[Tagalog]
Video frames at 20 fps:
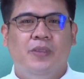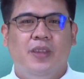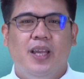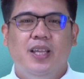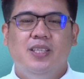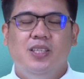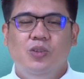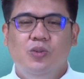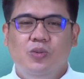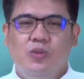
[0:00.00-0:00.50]

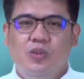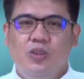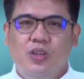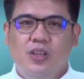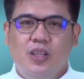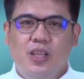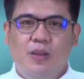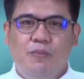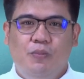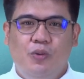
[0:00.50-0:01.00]
At siguro
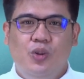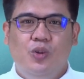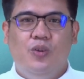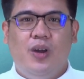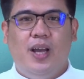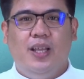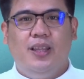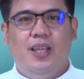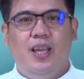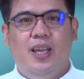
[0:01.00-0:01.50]
yun din po yung
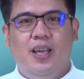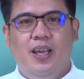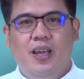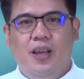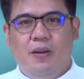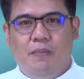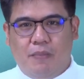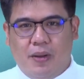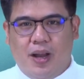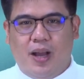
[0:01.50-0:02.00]
ating
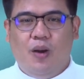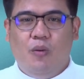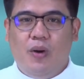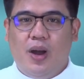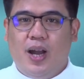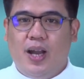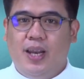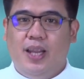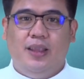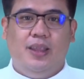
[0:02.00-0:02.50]

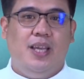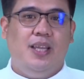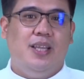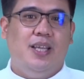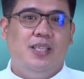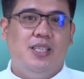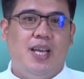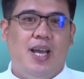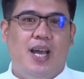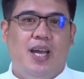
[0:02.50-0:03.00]
panghawakan at
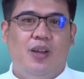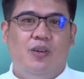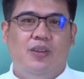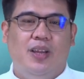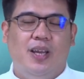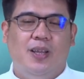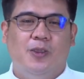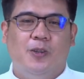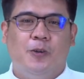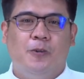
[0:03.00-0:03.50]
tingnan sa araw
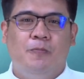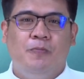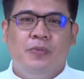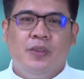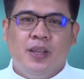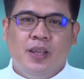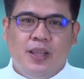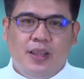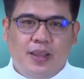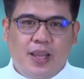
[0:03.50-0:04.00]
na ito.
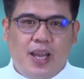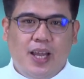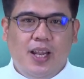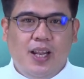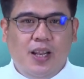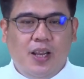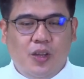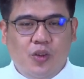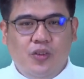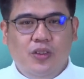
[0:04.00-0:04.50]

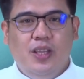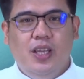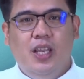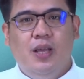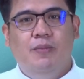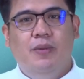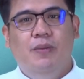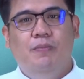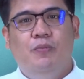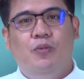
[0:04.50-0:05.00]
Dahil yun din
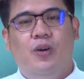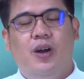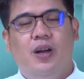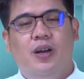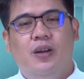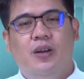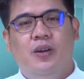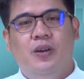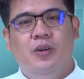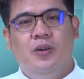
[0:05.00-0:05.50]
naman po
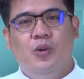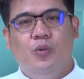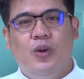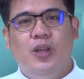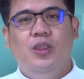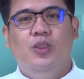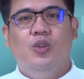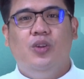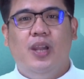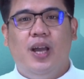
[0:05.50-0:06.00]
ang
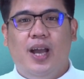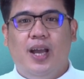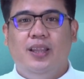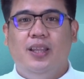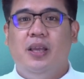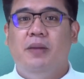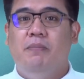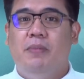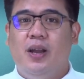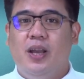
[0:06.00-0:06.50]
kwento ng
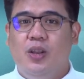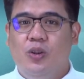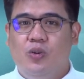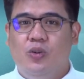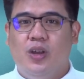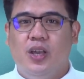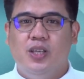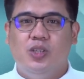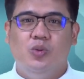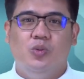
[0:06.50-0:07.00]
ating
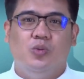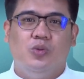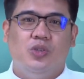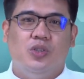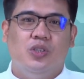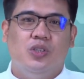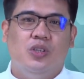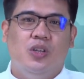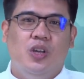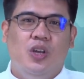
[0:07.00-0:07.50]
Panginoong
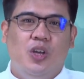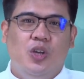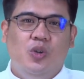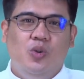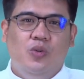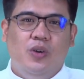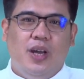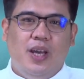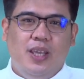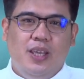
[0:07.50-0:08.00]
Jesus.
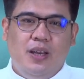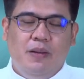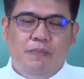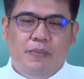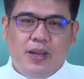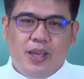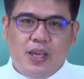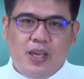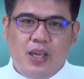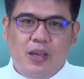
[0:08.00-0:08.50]
Yung kanyang
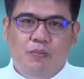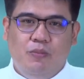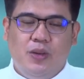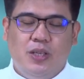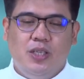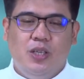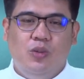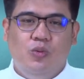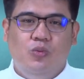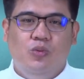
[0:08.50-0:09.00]
pagiging
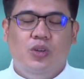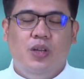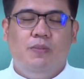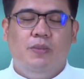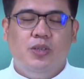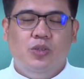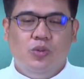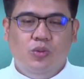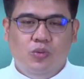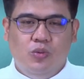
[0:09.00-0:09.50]
masinuri,
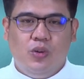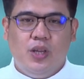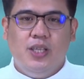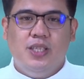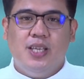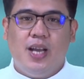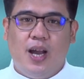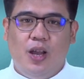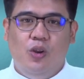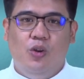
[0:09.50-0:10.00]

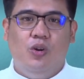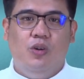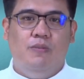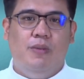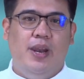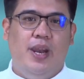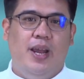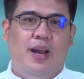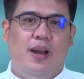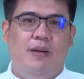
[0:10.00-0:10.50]
masunurin sa
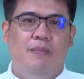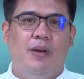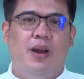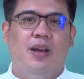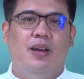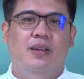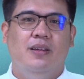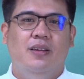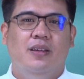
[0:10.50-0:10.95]
kalooban ng Ama.